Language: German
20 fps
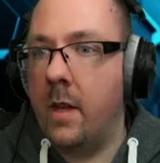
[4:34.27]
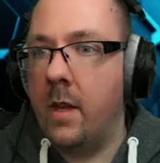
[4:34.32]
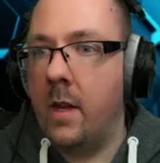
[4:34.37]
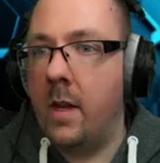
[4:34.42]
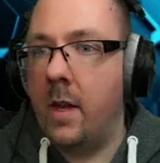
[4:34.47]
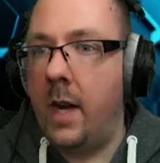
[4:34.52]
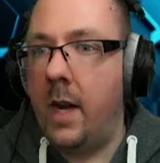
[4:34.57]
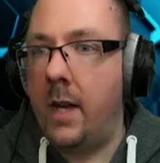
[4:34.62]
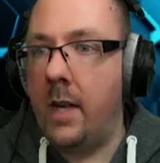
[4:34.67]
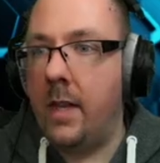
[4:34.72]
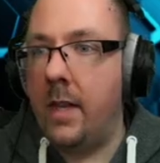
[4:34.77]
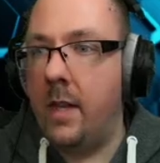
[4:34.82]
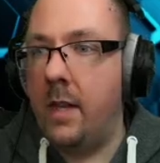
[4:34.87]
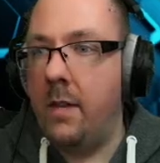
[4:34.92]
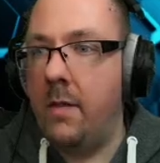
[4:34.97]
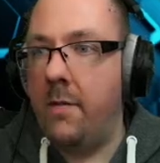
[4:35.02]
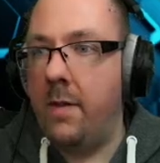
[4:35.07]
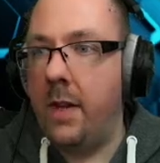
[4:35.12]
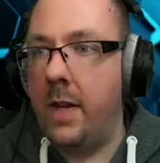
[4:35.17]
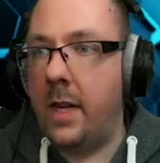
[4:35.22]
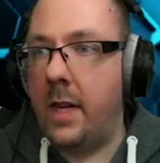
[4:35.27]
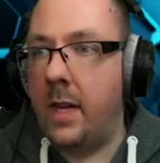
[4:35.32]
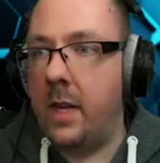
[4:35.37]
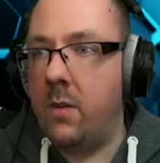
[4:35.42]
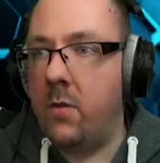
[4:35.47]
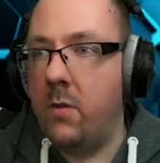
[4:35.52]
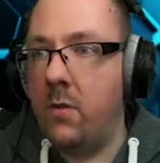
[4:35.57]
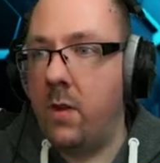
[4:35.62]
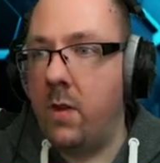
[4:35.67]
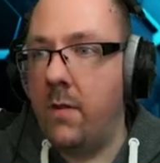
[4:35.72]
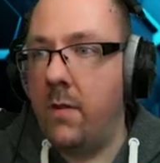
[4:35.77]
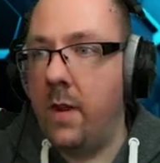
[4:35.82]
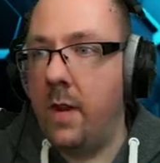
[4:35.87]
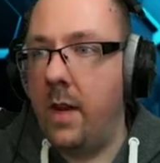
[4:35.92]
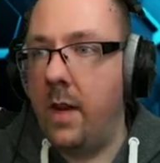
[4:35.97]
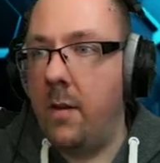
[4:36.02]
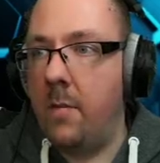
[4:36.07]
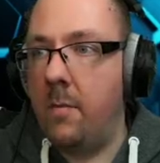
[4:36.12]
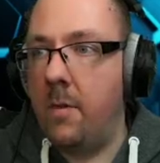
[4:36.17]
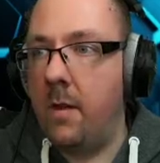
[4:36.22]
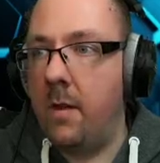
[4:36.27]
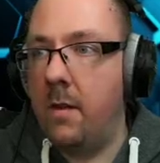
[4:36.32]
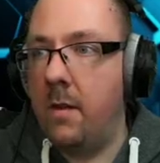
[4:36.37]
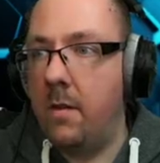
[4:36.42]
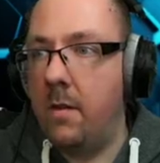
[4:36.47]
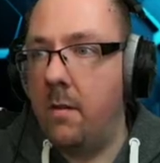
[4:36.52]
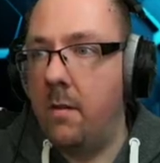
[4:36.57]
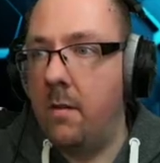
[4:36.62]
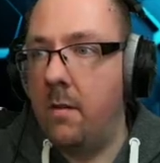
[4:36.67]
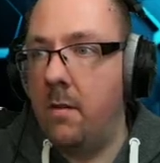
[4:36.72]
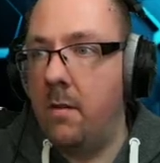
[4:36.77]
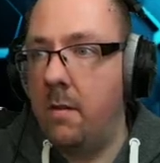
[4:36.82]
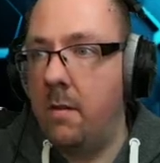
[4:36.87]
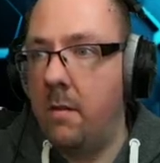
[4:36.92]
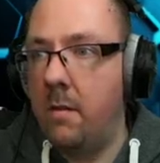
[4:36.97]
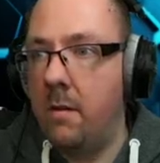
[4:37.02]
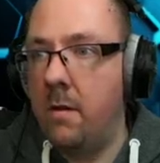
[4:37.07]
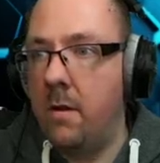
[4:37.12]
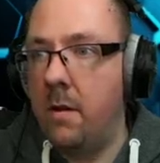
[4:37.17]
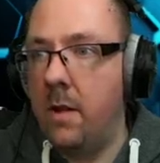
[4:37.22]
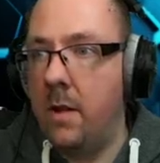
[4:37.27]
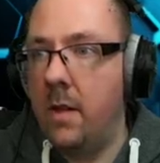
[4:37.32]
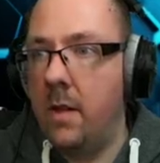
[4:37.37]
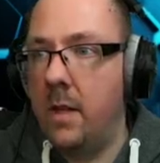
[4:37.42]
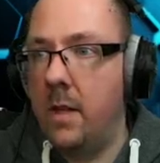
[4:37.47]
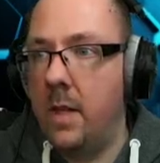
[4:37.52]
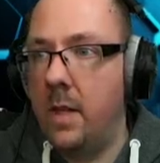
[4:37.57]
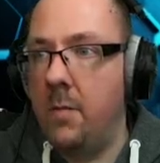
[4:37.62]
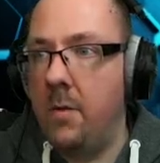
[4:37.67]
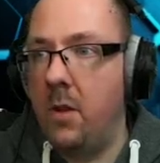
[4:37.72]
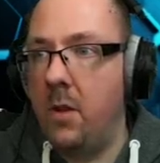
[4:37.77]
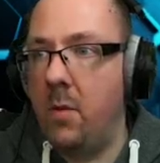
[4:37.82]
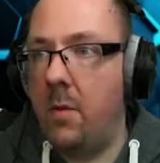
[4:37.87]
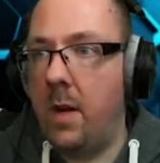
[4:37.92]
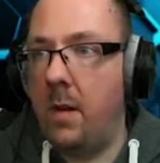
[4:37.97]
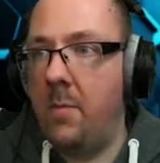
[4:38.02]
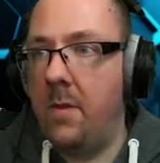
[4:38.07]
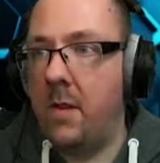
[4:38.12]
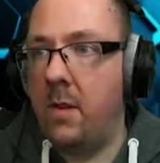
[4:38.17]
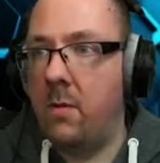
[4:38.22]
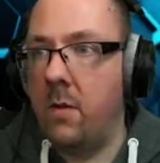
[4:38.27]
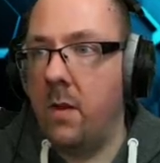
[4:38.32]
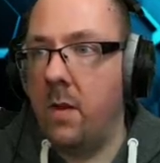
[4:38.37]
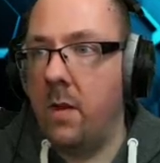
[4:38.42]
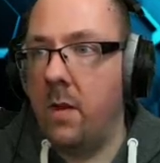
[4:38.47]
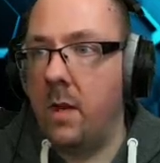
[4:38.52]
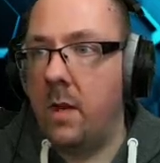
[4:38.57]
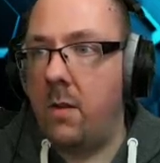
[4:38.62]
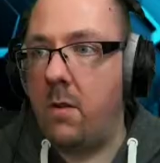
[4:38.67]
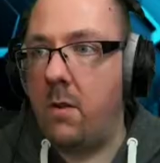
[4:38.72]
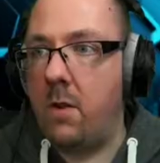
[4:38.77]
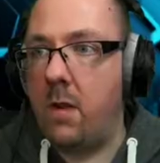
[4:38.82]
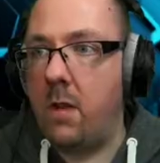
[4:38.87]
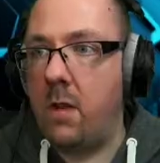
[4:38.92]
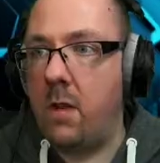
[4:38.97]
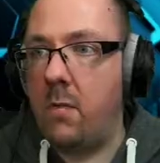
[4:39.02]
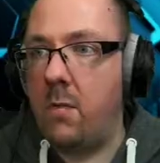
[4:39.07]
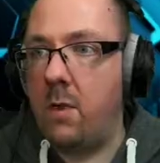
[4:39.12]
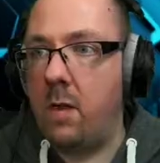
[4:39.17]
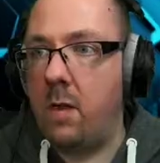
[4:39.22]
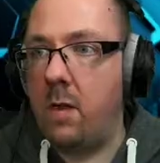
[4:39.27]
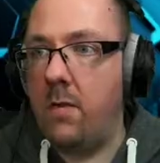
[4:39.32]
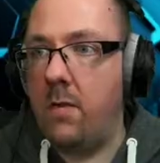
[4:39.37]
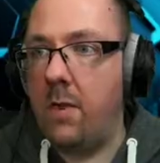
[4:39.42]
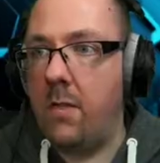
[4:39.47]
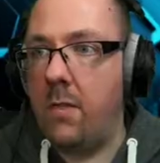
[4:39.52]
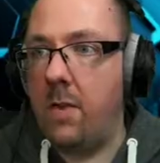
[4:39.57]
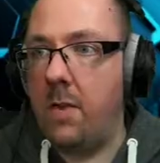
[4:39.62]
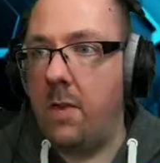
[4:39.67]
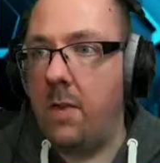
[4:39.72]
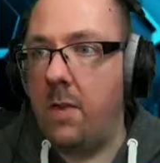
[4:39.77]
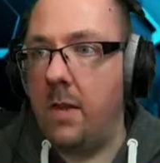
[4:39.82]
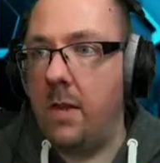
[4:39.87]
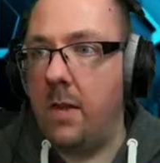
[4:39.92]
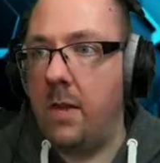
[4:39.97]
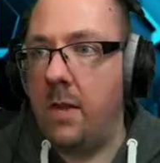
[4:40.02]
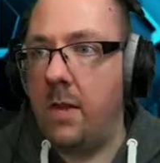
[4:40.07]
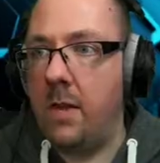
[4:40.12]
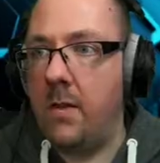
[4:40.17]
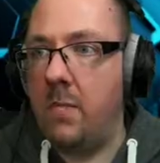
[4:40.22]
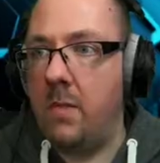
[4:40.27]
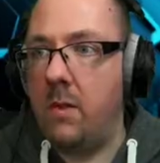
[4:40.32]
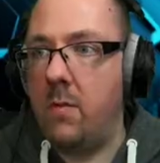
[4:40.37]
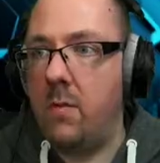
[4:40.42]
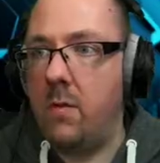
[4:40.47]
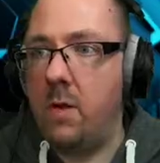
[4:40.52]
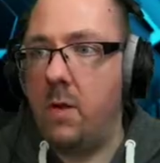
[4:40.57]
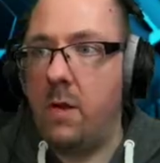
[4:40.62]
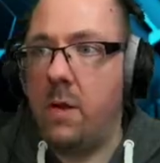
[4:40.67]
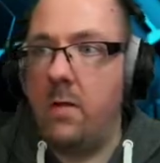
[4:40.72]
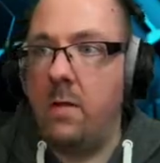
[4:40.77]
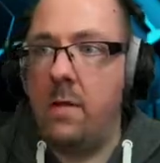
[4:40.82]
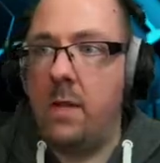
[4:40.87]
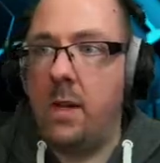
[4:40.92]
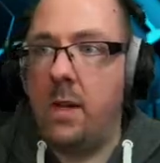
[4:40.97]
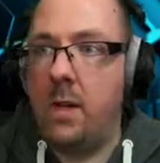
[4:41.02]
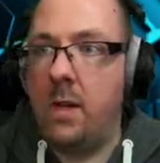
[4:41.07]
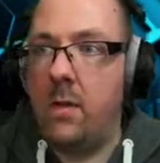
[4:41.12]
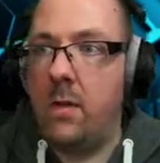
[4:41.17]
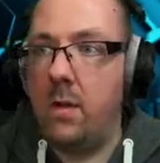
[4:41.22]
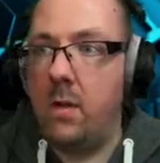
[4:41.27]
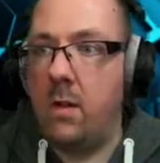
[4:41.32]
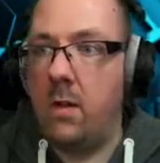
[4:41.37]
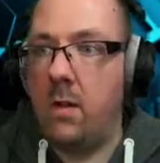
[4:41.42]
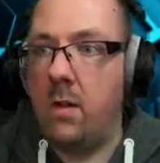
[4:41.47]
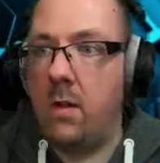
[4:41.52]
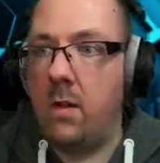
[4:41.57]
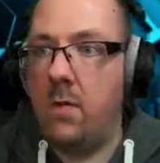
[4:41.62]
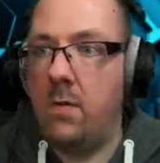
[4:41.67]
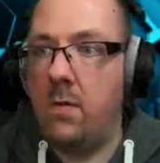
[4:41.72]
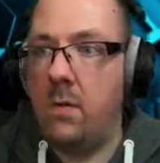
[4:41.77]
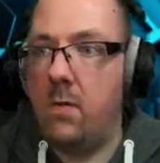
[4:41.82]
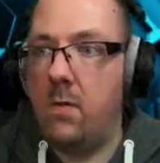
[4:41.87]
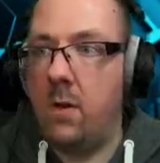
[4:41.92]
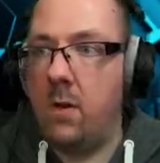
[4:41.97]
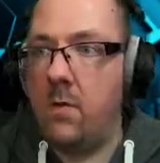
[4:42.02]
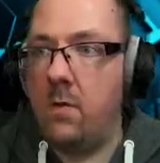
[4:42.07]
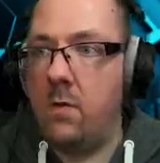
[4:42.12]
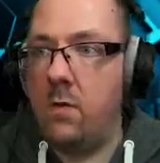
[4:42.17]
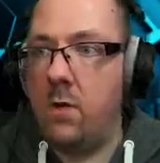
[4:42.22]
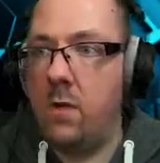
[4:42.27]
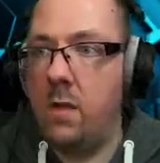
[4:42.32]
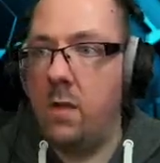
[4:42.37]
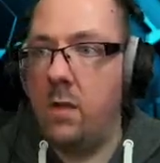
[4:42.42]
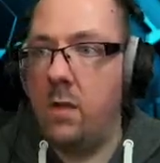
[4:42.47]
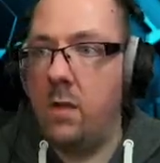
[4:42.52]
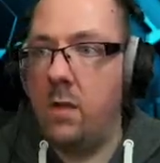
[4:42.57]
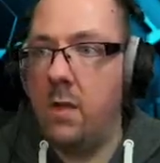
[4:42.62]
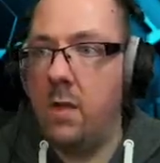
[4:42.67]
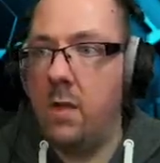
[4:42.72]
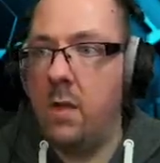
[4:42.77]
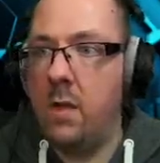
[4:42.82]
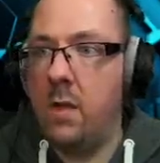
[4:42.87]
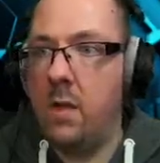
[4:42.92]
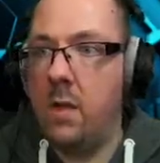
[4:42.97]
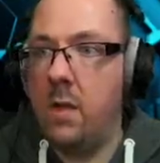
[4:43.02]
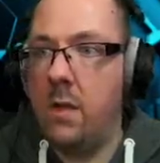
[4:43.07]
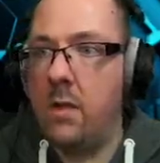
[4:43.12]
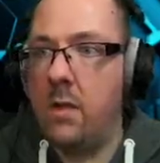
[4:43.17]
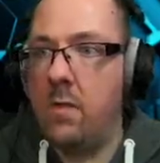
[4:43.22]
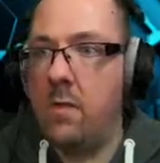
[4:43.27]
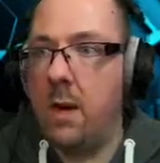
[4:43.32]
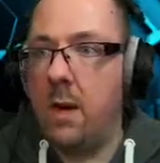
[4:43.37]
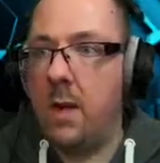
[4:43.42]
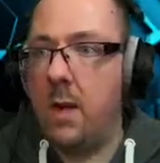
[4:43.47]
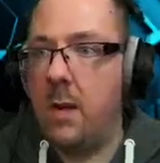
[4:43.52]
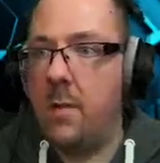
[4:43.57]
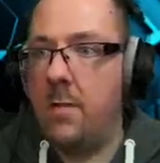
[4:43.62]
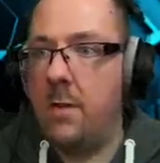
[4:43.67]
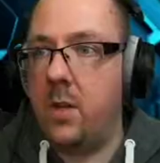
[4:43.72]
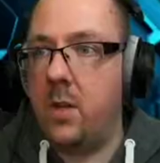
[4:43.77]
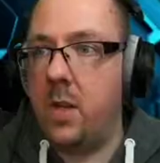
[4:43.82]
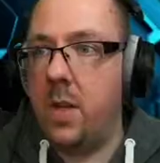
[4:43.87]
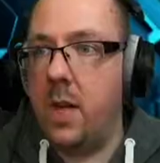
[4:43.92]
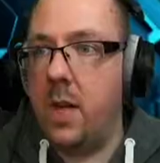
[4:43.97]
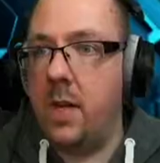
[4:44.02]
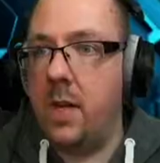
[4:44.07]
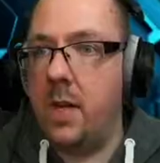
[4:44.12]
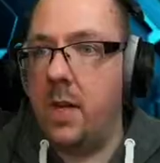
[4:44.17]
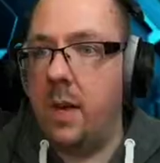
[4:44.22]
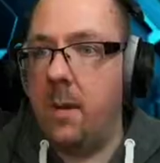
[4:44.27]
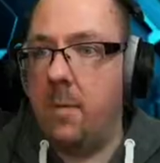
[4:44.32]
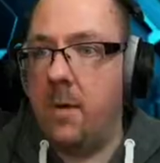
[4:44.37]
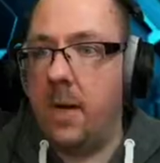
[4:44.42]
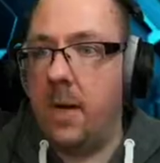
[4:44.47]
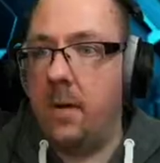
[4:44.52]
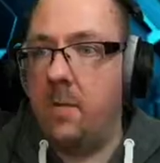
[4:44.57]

Alternativ, wenn ihr kein Schrotgewehr habt, nehmt die normale Pistole. Ihr könnt kaum, kaum was Besseres kriegen als die Pistole hier, weil die könnt ihr aus der Hüfte durch gut schießen. Die macht halbwegs Schaden, ihr habt keinen